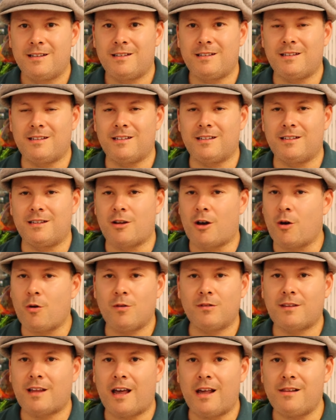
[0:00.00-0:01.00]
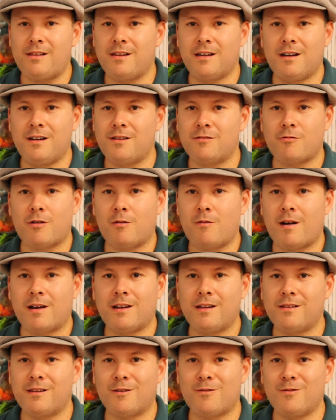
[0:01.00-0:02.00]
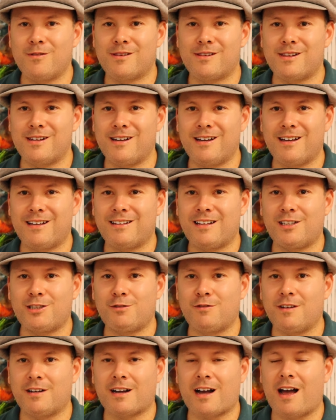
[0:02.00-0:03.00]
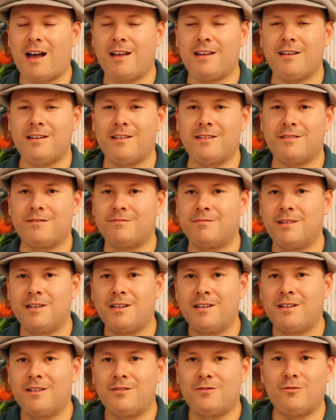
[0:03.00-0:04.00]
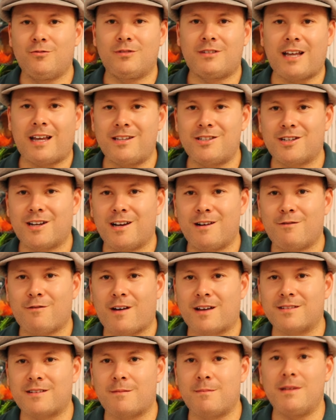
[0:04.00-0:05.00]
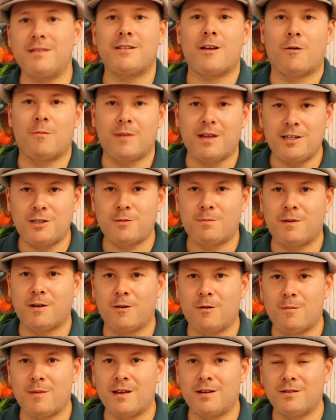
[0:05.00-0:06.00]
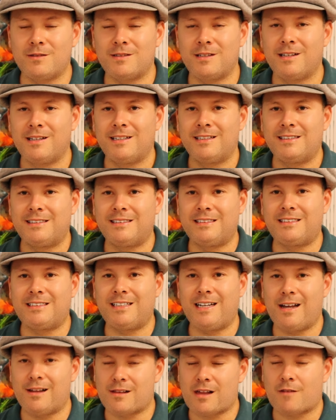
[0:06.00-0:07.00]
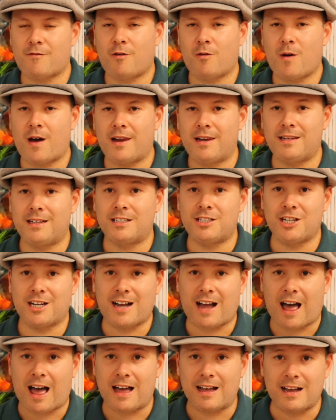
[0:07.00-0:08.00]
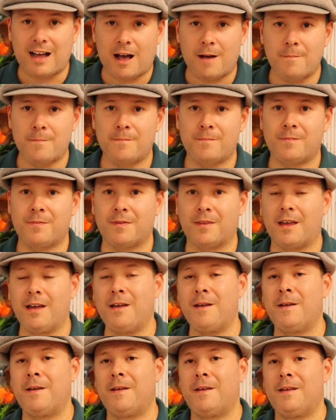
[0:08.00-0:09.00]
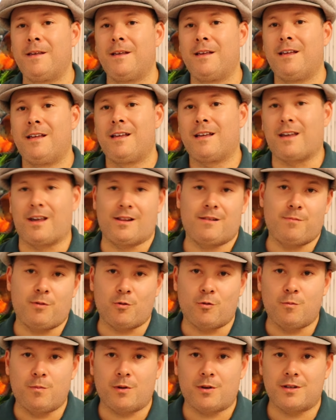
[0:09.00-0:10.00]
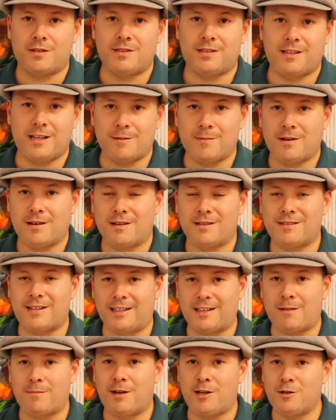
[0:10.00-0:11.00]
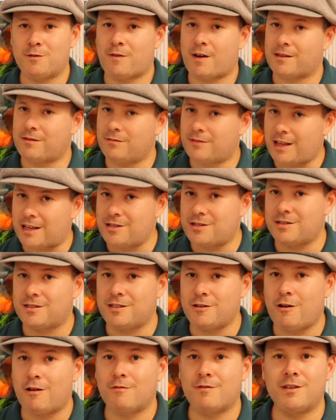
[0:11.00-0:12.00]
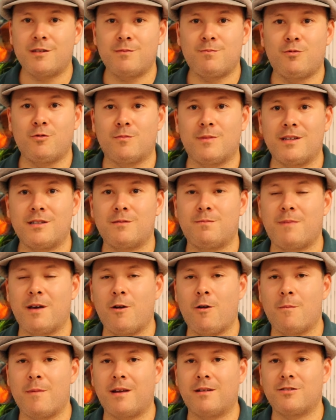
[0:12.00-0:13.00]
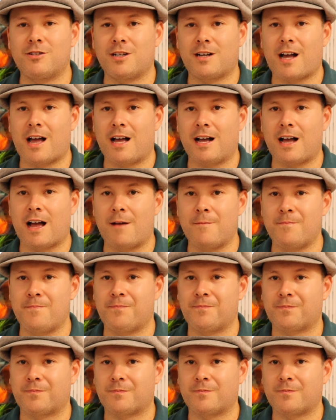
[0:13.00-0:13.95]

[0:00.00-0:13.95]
e não acontece antes que o aquarista consiga identificar aí num teste que ele faça mensalmente, pelo menos, de reserva alcalina, de KH, né? Quem se preocupa com esse tema certamente faz um testezinho uma vez por mês, pelo menos de KH.